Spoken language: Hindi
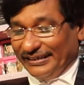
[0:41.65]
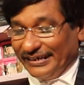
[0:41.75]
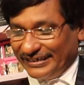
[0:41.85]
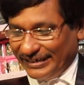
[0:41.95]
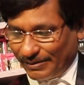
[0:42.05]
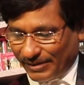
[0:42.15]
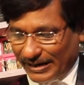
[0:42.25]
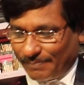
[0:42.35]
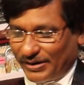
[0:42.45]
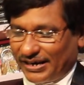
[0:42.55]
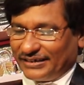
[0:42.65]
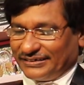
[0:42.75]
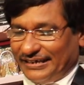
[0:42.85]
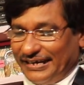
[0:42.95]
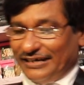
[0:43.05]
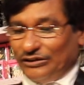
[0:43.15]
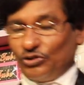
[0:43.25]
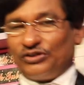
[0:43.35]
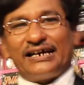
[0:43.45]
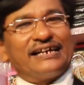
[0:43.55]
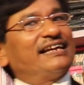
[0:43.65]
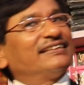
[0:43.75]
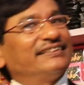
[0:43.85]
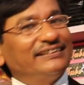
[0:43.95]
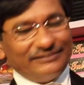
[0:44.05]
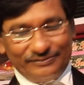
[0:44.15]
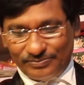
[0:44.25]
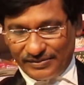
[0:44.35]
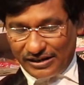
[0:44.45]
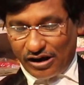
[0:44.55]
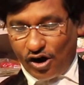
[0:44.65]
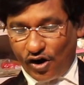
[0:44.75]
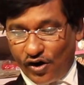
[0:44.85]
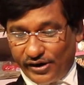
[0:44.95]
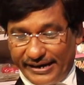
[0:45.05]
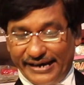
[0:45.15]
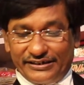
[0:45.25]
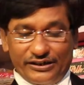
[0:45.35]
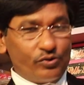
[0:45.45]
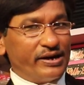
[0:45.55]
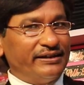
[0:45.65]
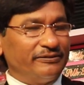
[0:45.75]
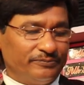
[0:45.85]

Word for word: देखिए हमारे पास एक दूध का गिलास है और एक ट्यूब है